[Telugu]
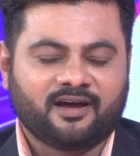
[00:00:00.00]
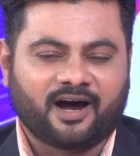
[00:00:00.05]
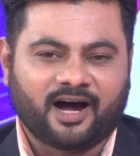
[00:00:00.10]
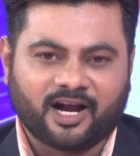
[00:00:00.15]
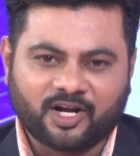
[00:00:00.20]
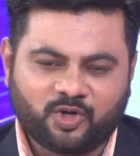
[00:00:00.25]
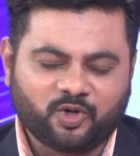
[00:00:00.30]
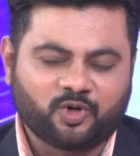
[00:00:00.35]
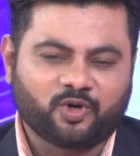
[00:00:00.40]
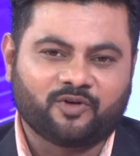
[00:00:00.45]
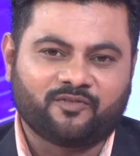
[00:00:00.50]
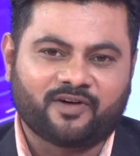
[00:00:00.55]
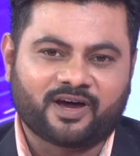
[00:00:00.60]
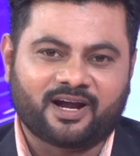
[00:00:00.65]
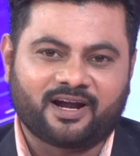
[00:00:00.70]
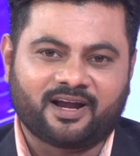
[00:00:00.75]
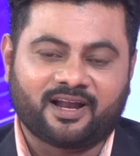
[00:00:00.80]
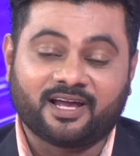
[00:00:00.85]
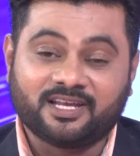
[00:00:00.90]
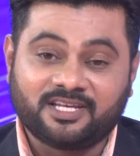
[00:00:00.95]

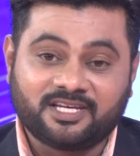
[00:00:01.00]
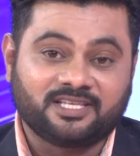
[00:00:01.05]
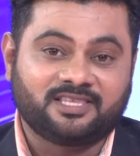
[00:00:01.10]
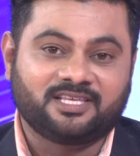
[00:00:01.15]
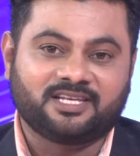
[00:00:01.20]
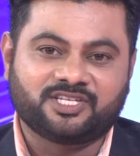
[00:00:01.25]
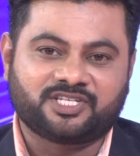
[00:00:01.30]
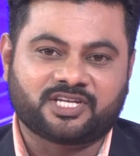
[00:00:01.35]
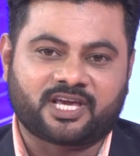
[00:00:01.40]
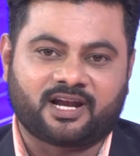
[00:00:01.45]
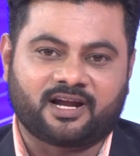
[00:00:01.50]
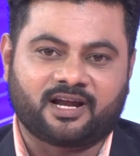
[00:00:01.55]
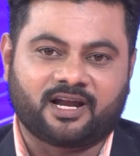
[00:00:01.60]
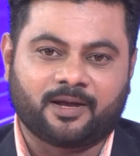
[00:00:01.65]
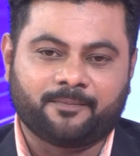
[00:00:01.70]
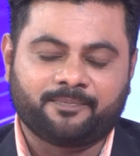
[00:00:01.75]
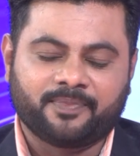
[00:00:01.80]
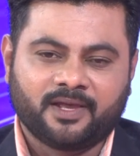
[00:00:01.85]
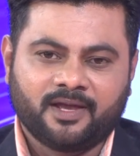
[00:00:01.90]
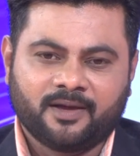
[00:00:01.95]
అడ్డుకోవాలన్నా ఎదిరించాలన్నా
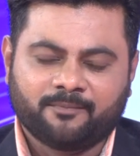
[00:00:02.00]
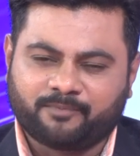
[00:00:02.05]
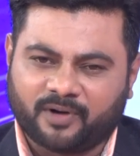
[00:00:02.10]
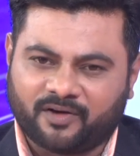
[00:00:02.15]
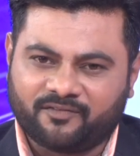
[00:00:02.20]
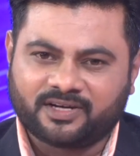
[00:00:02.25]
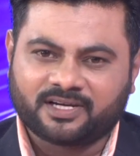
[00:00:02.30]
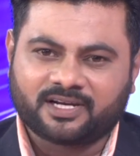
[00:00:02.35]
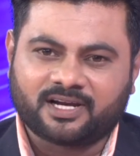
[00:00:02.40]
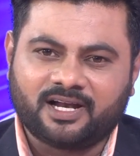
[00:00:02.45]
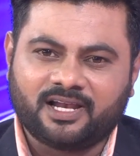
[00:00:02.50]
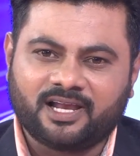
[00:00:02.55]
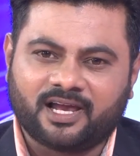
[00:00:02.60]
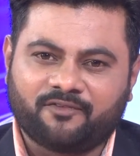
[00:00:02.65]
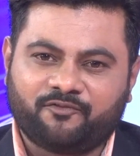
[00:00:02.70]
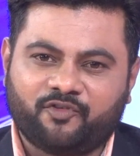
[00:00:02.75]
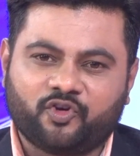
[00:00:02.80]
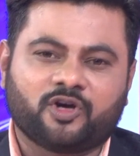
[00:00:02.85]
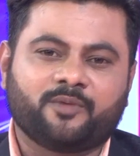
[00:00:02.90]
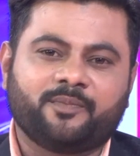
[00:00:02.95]
పవన్
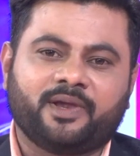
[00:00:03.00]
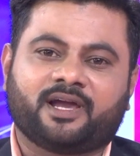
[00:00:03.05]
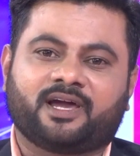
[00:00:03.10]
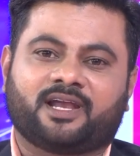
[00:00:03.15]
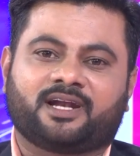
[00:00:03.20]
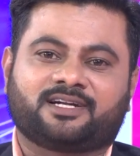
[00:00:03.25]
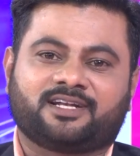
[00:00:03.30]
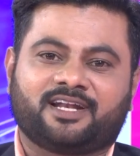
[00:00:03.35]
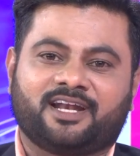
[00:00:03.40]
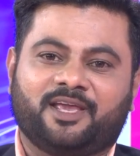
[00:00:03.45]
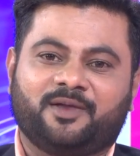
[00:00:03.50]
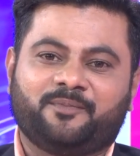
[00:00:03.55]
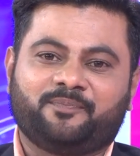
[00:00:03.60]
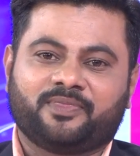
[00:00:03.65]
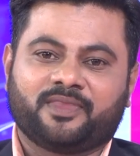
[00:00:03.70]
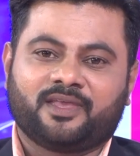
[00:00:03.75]
కళ్యాణ్ వ్యూహమే కరెక్ట్ అని